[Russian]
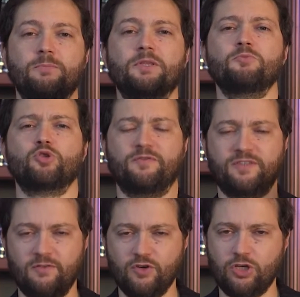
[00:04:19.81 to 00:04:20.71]
потому что
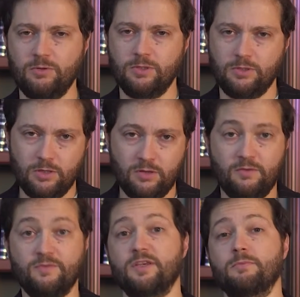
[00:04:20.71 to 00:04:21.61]
Всевышний
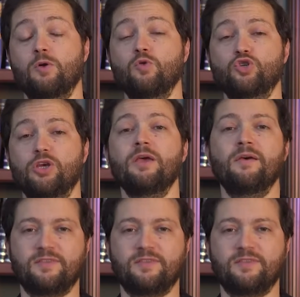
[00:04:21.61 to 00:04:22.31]
всемогущий,